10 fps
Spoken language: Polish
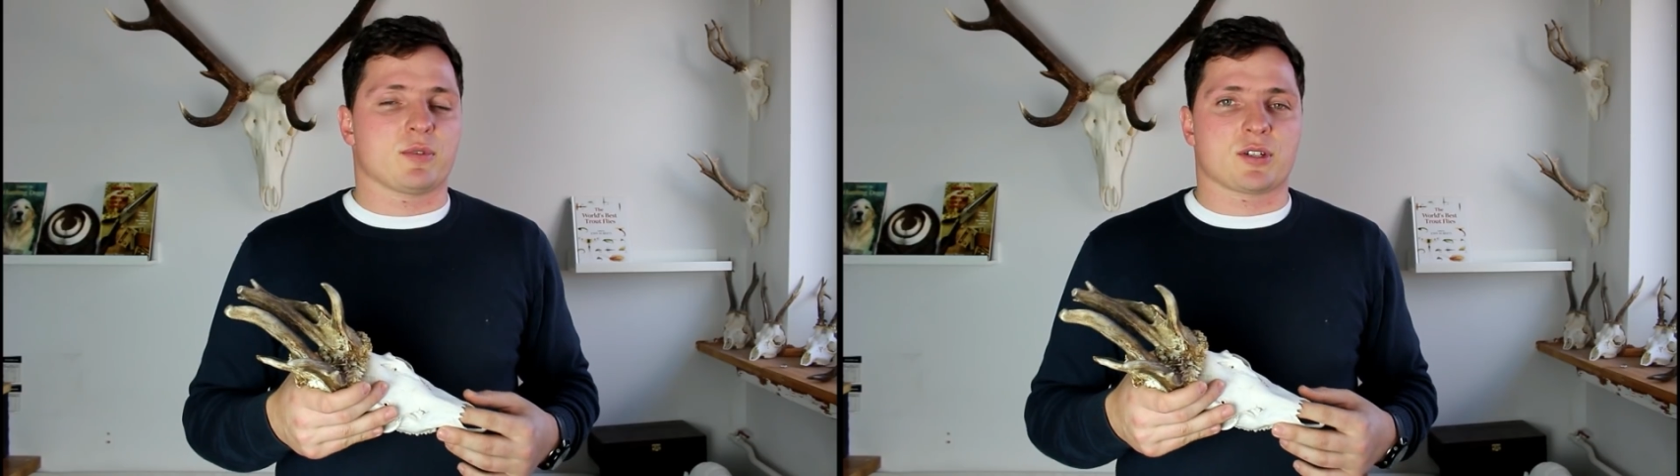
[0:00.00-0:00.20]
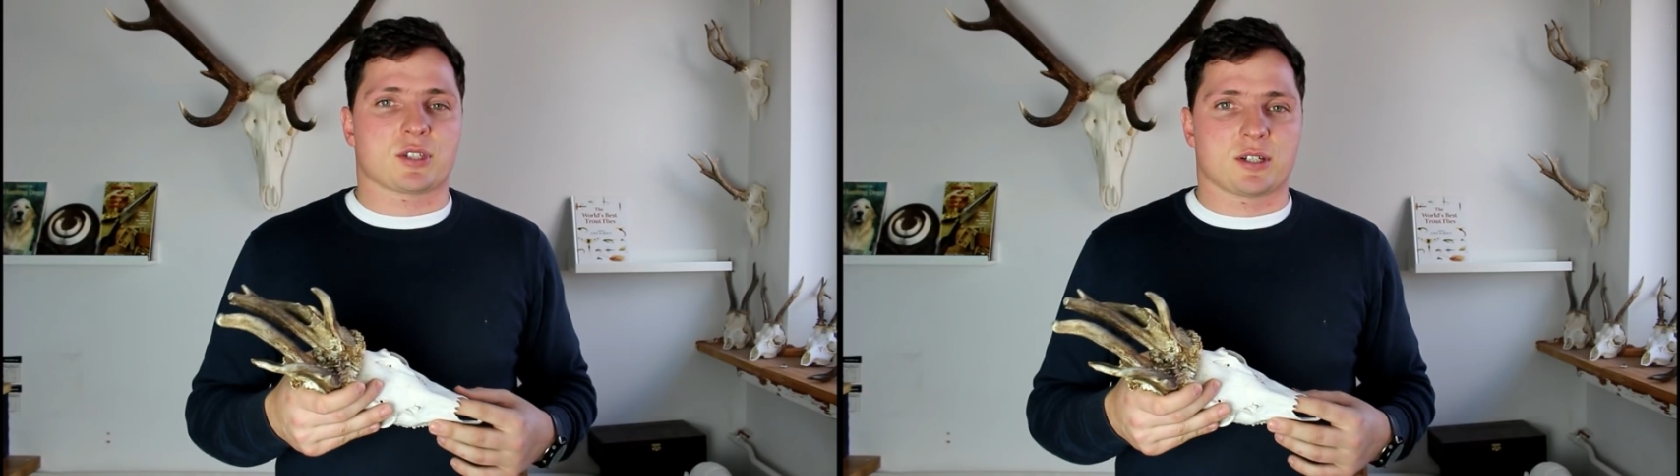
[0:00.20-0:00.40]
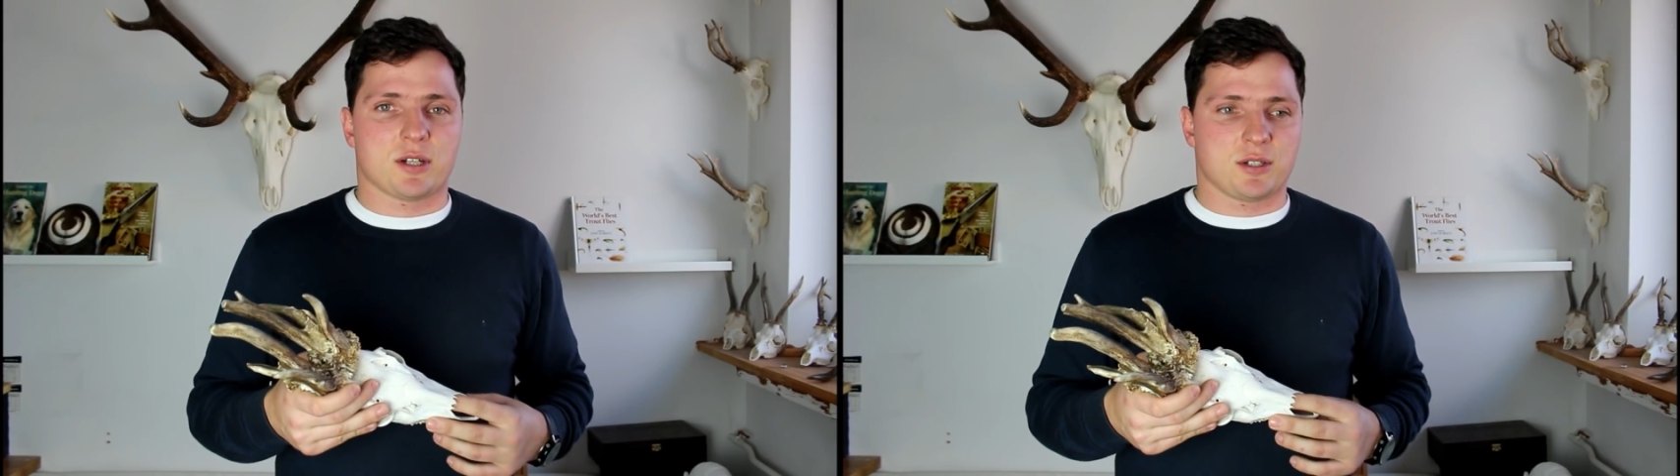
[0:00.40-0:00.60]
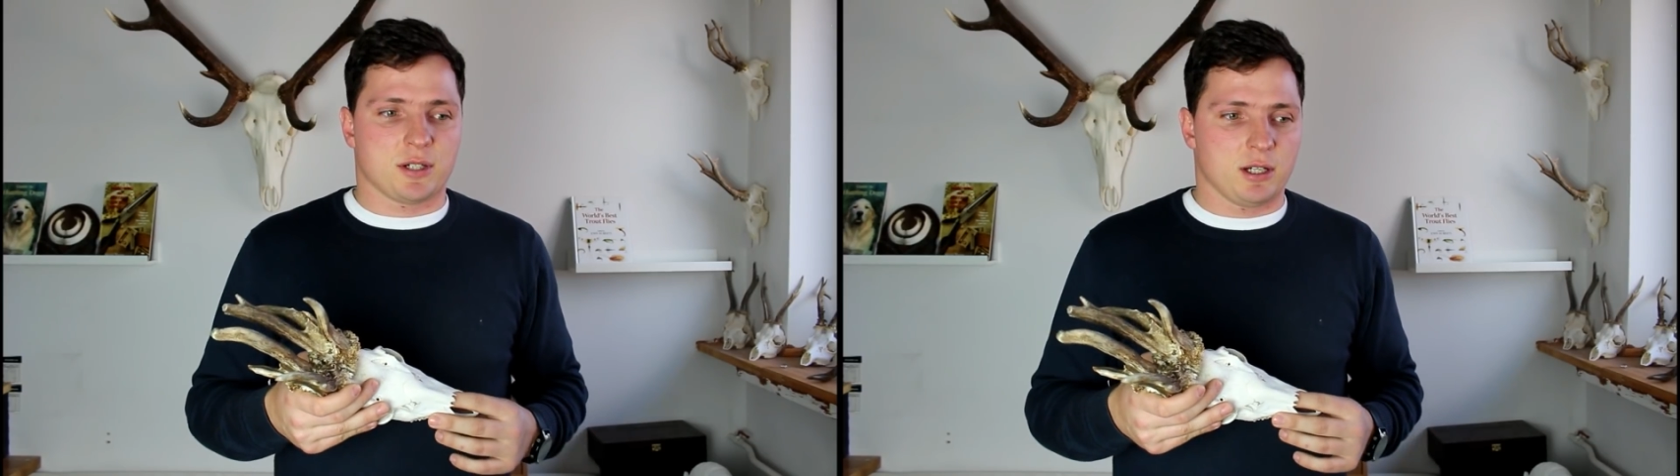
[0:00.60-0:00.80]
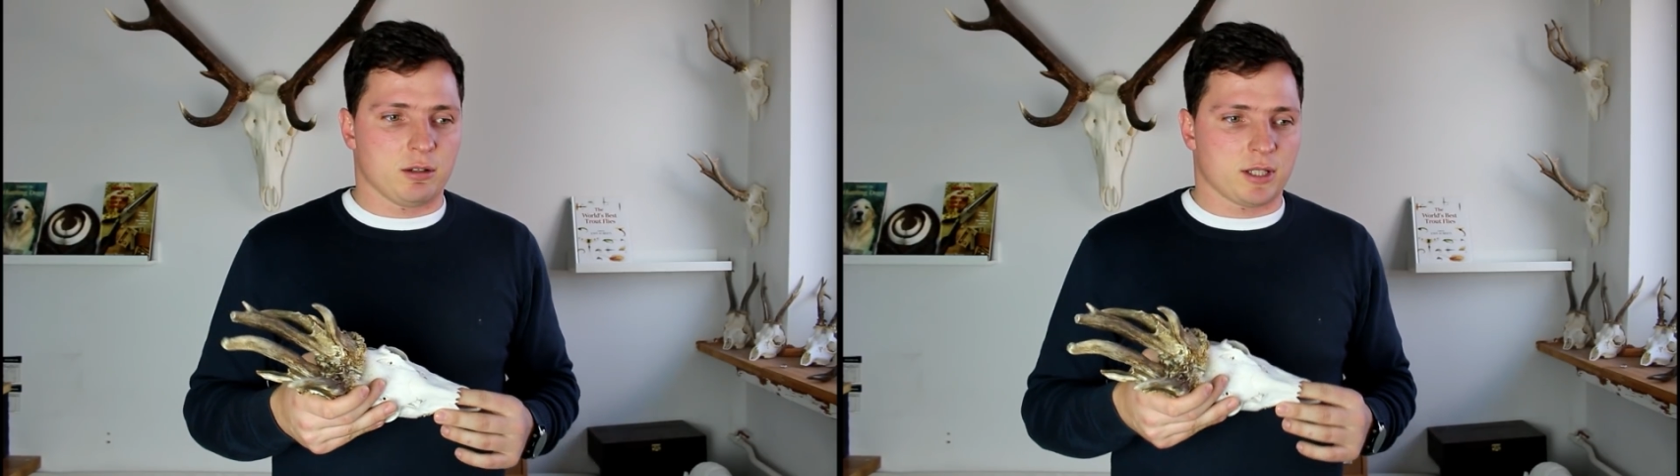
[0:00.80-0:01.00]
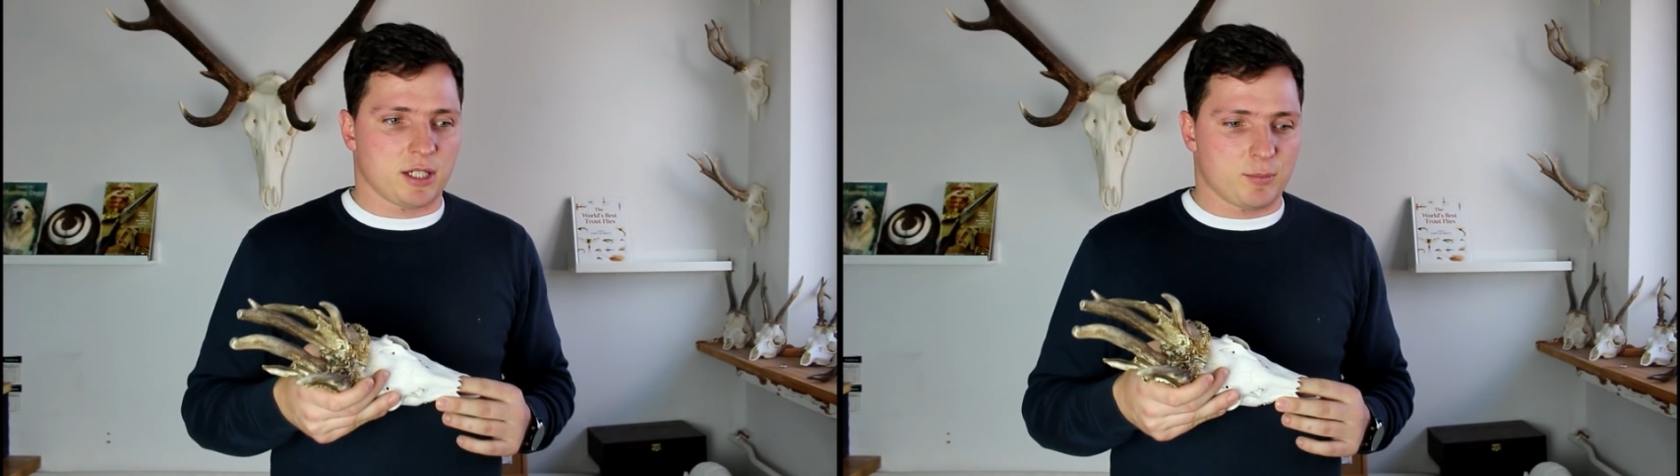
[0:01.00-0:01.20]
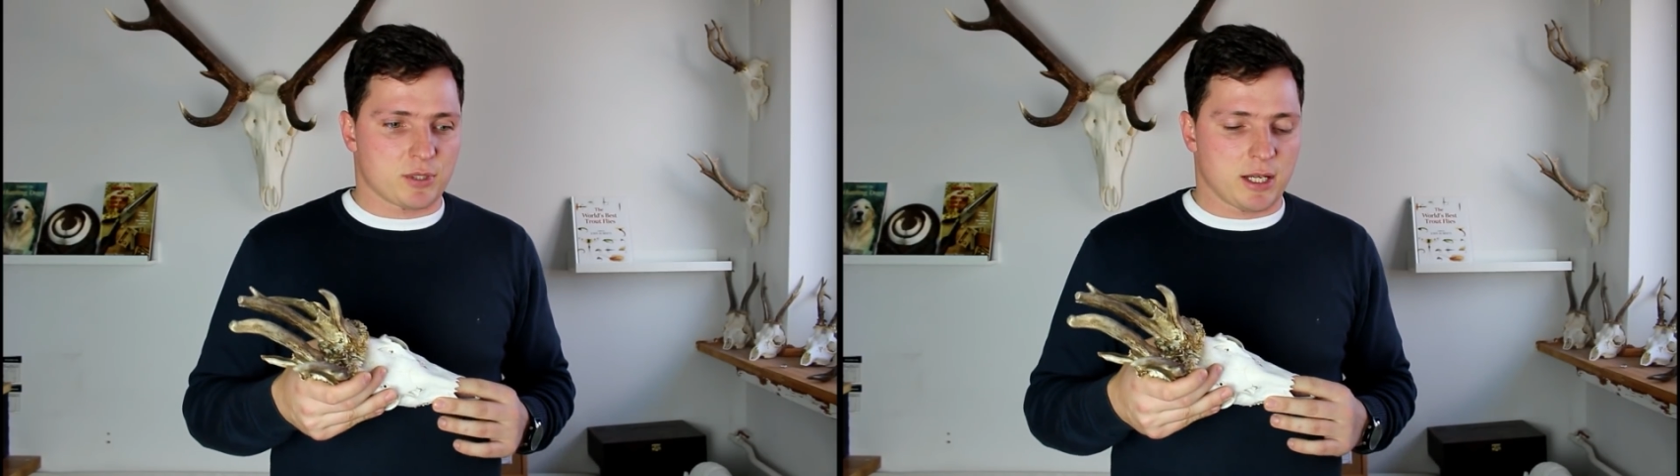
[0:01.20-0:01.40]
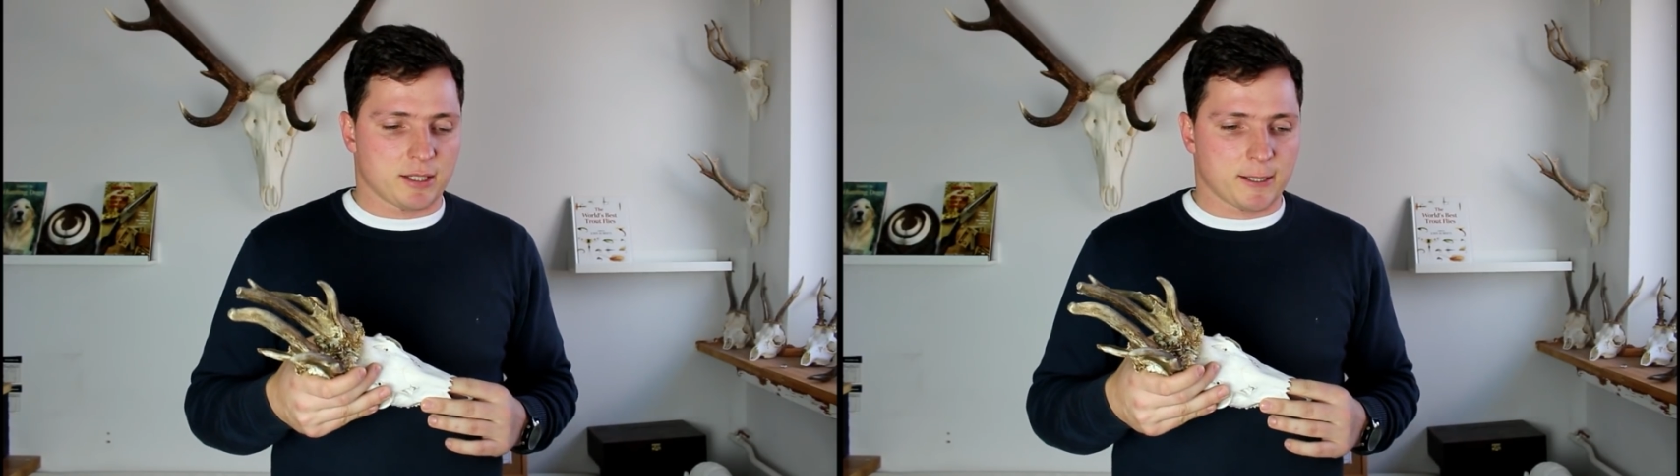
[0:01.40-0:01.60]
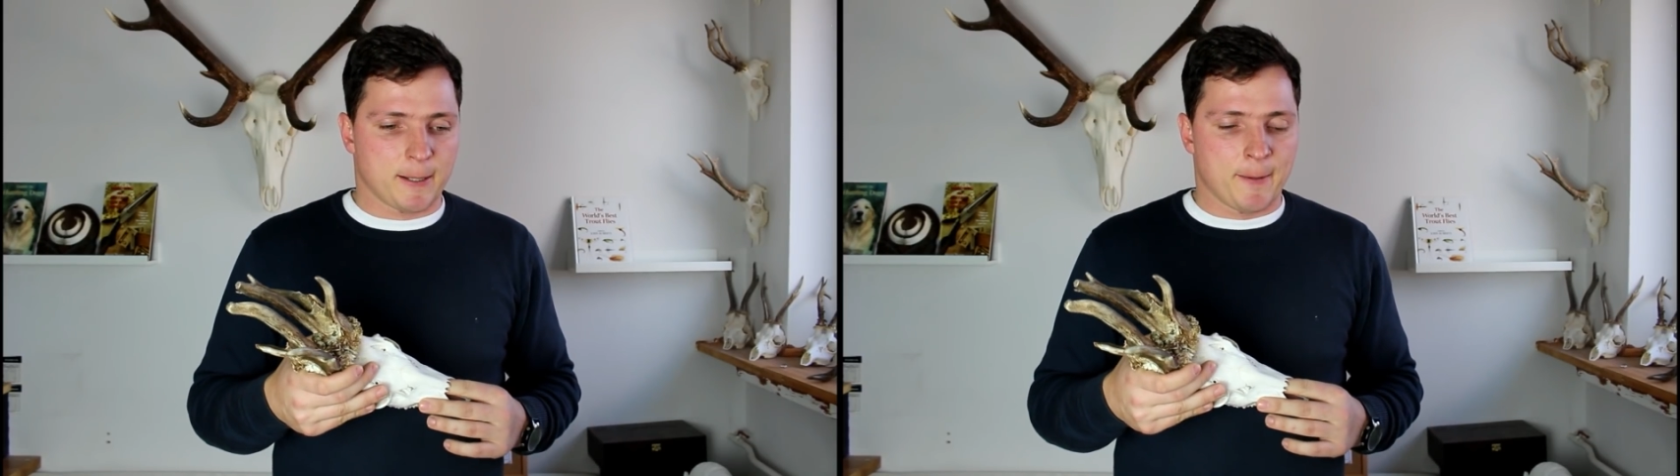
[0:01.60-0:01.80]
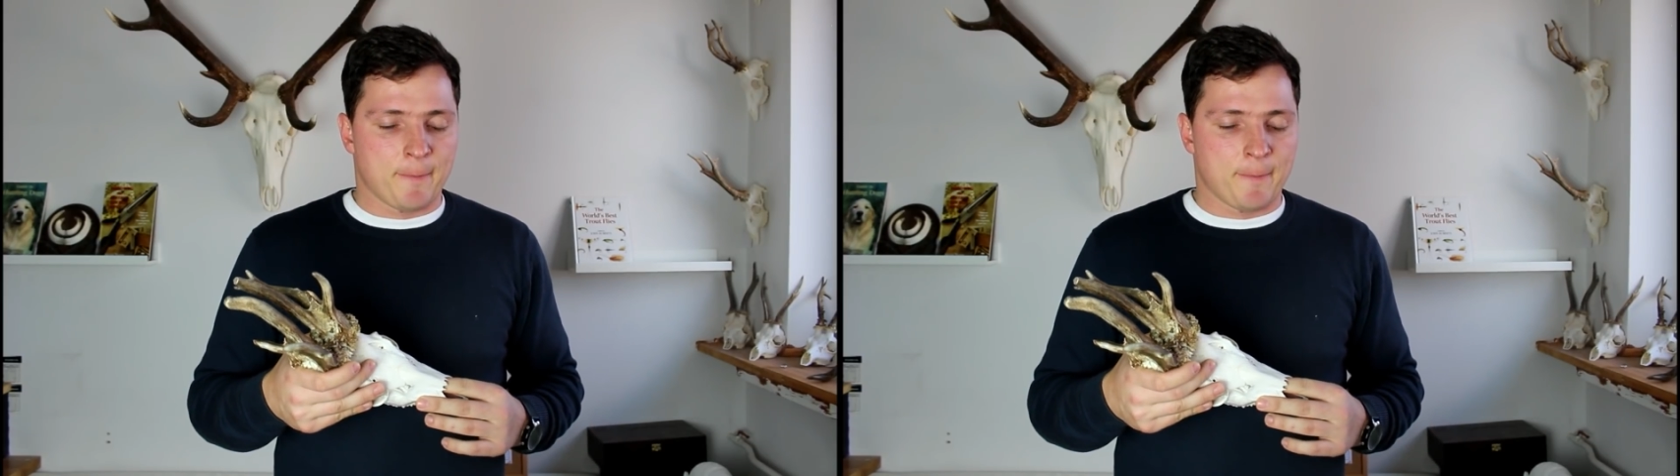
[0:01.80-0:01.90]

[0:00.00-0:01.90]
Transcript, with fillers: za 40 kg taki przelatek.